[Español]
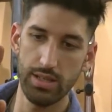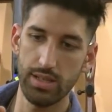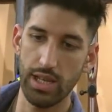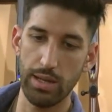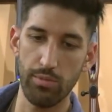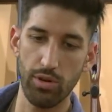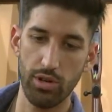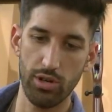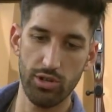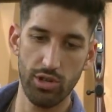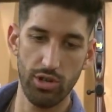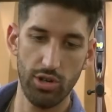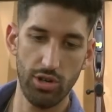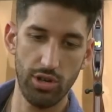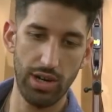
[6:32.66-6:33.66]
Seguimos con
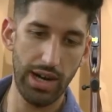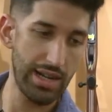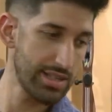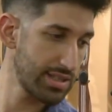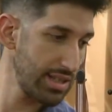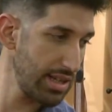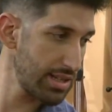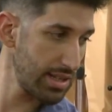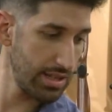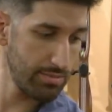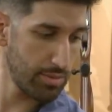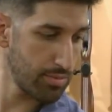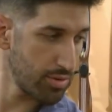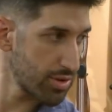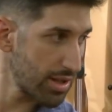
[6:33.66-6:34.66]
otro A7,
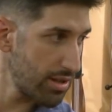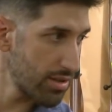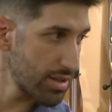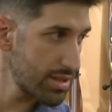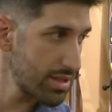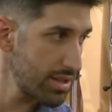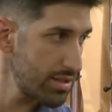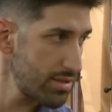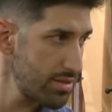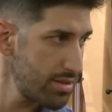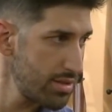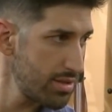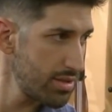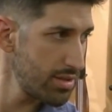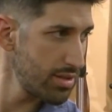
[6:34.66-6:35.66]
hemos mostrado recién.
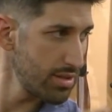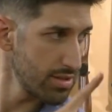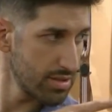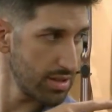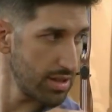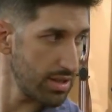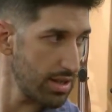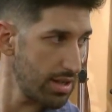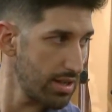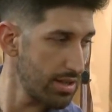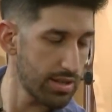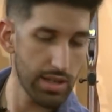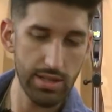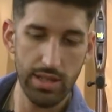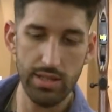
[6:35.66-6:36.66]
Sí, en
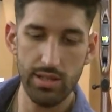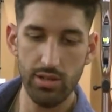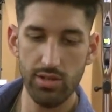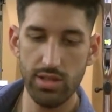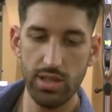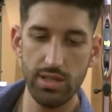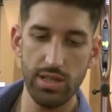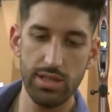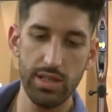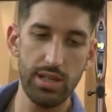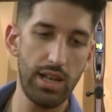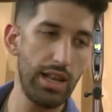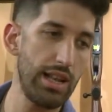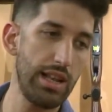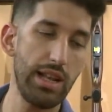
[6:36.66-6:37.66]
3006, este es
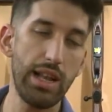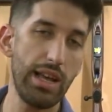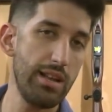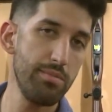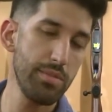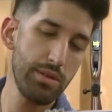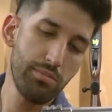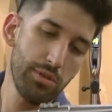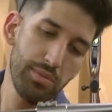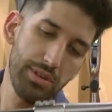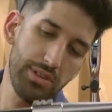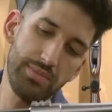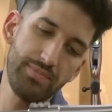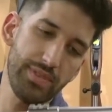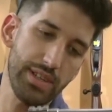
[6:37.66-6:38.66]
el mismo
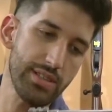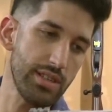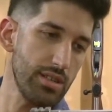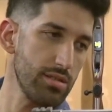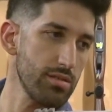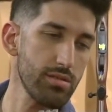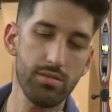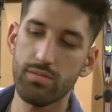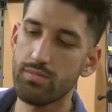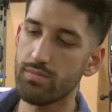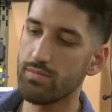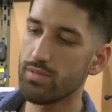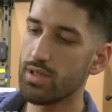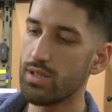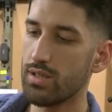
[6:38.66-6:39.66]
pero en 300.
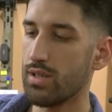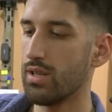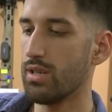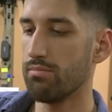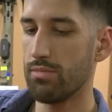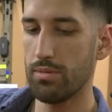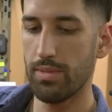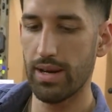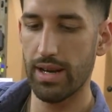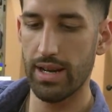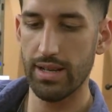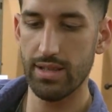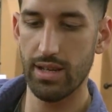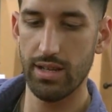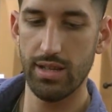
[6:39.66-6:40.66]
Mismas
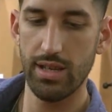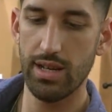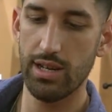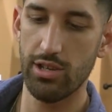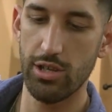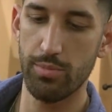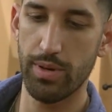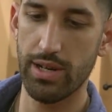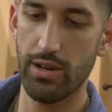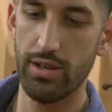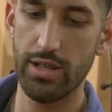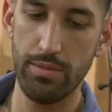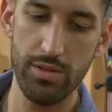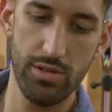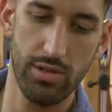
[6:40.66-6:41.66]
características, los disparadores
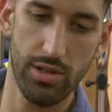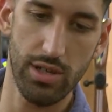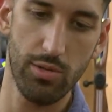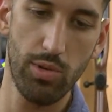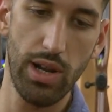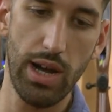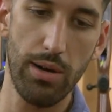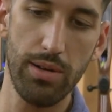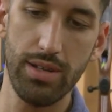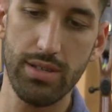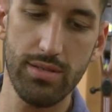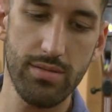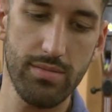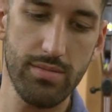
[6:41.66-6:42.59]
también son regulables,